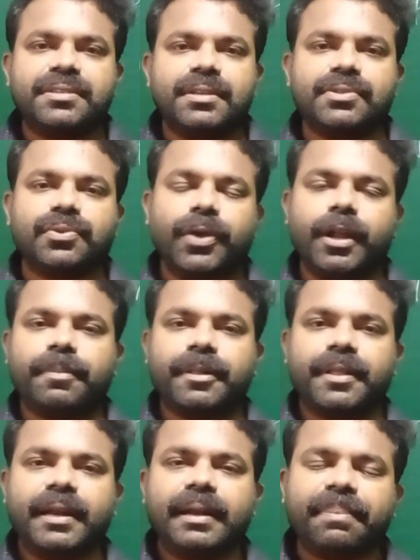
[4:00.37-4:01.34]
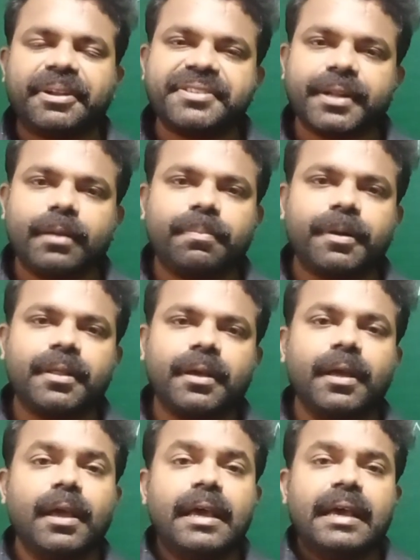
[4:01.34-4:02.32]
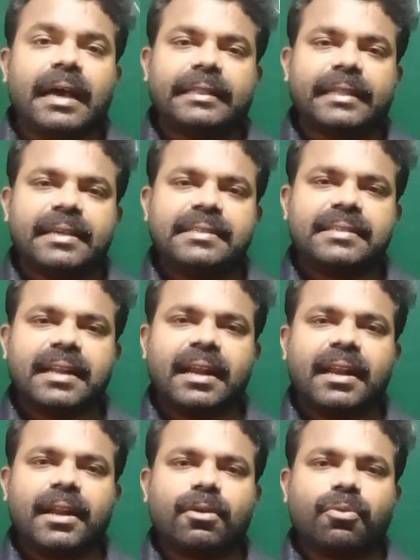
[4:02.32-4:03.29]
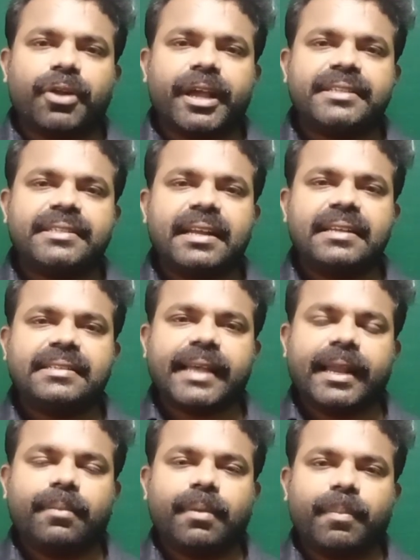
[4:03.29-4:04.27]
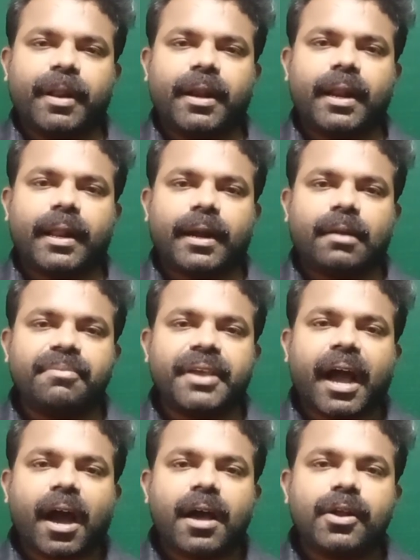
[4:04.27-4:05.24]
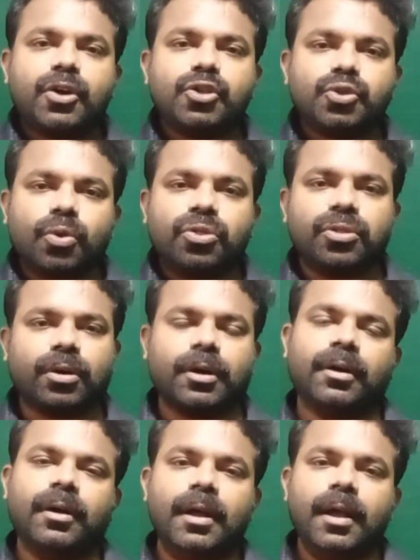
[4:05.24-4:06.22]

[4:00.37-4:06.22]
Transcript: கிறிஸ்டின்ஸ்க்கும் ஏற்படுது என்ன பிரச்சனை ஏற்படுது அந்த இஸ்ரேலில் இருக்கக்கூடிய ஜெருசேலம் அப்படின்ற இடம் யாருக்கு சொந்தம்